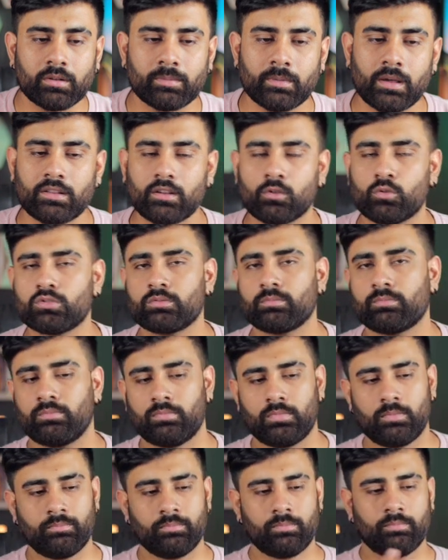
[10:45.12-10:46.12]
इसमें ऐसा कुछ
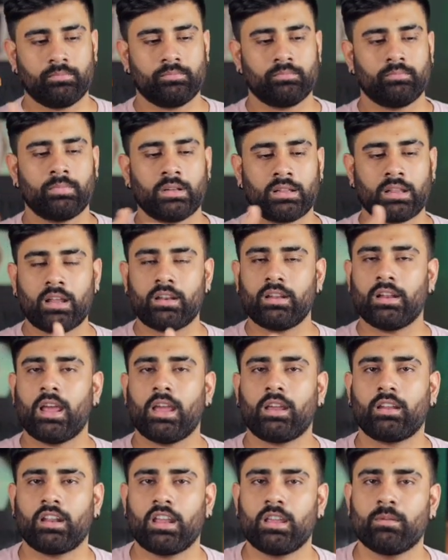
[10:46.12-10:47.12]
बताने
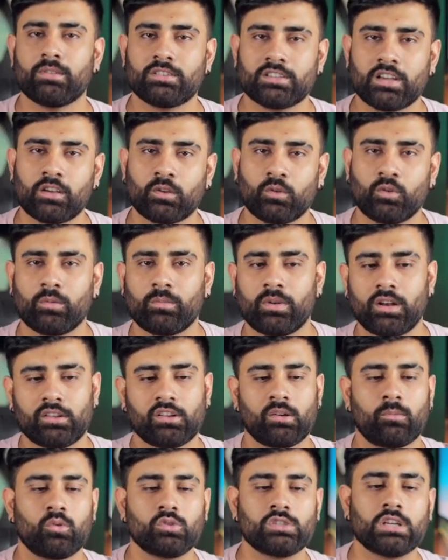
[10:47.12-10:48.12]
लायक नहीं बचा क्योंकि मैंने
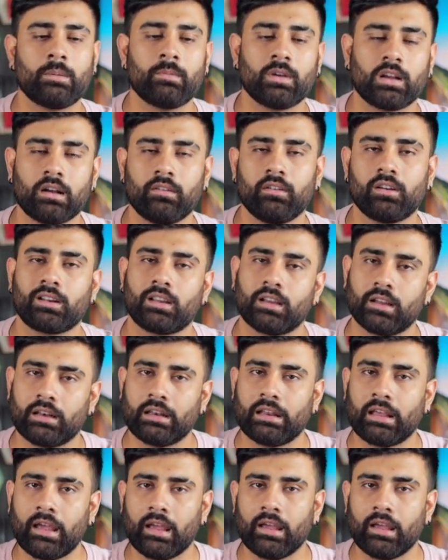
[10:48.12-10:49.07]
सब कुछ यहाँ पे कवर कर लिया